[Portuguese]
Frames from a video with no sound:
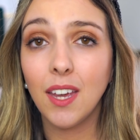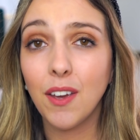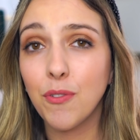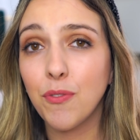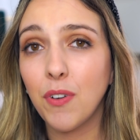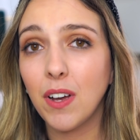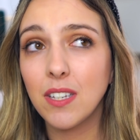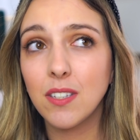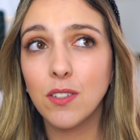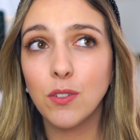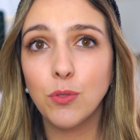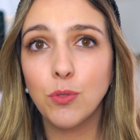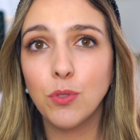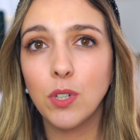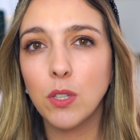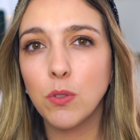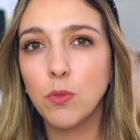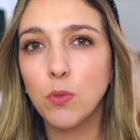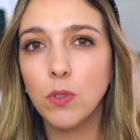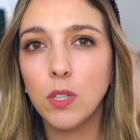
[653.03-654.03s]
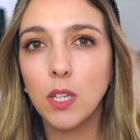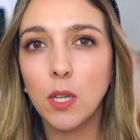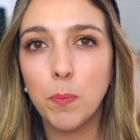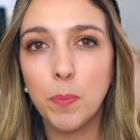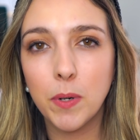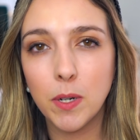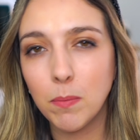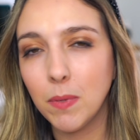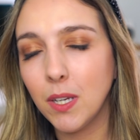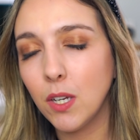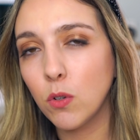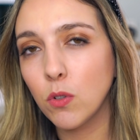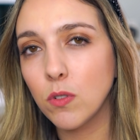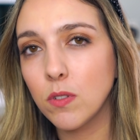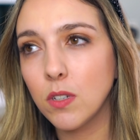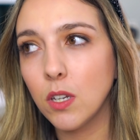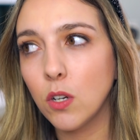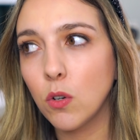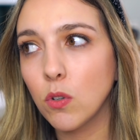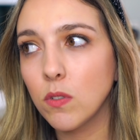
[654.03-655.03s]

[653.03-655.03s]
E é fácil durante o dia para mim conseguir